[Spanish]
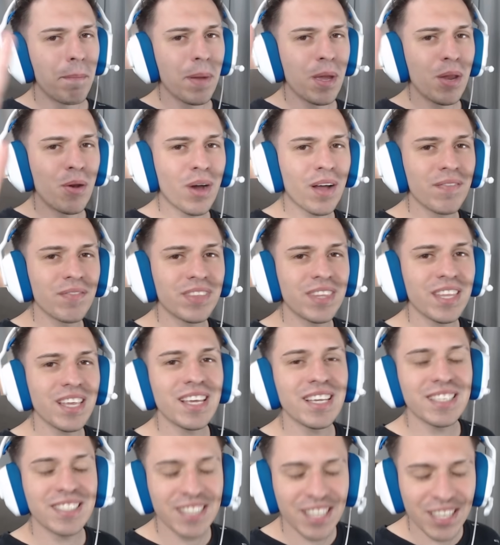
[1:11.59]
Pero
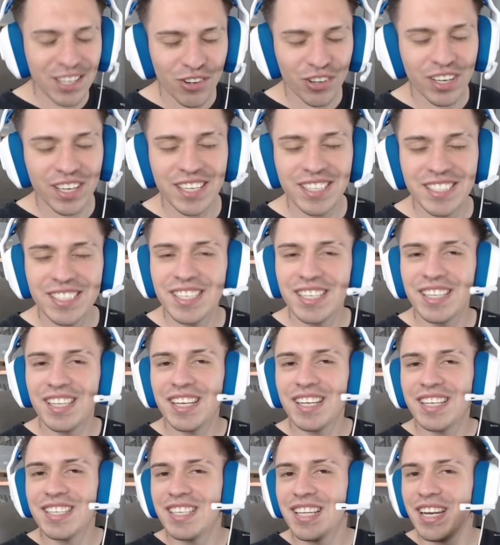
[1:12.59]
antes tengo que
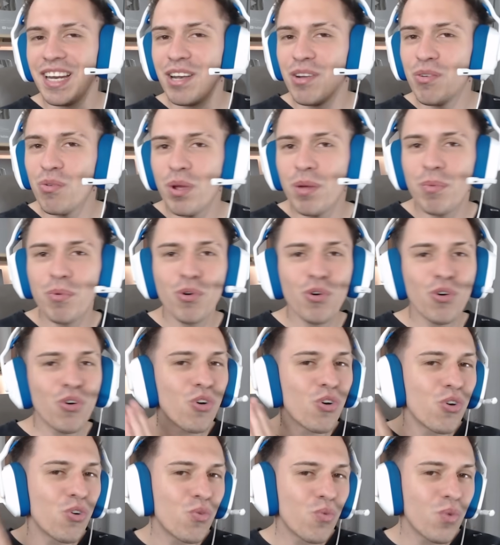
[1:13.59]
decirte que si eres nuevo
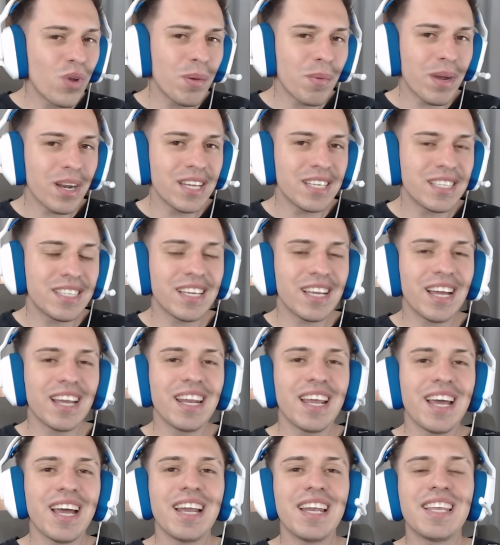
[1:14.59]
o nueva en este
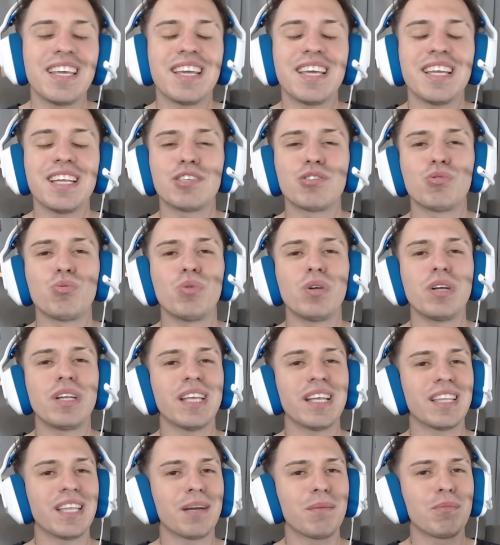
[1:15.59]
canal y quieres
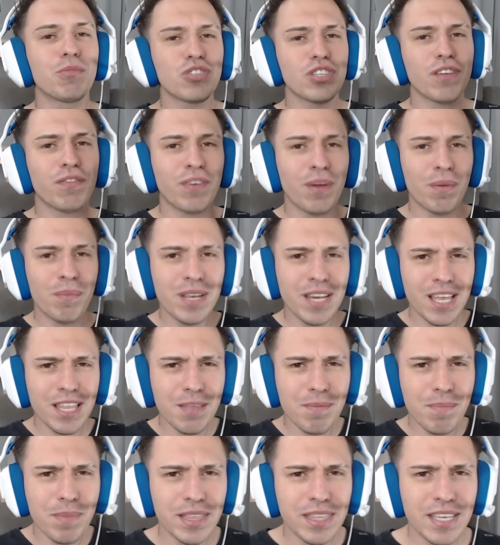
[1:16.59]
unirte a esta hermosa
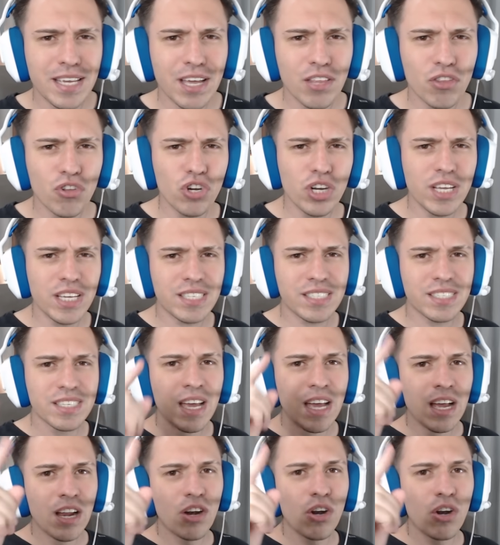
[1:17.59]
familia de investigadores,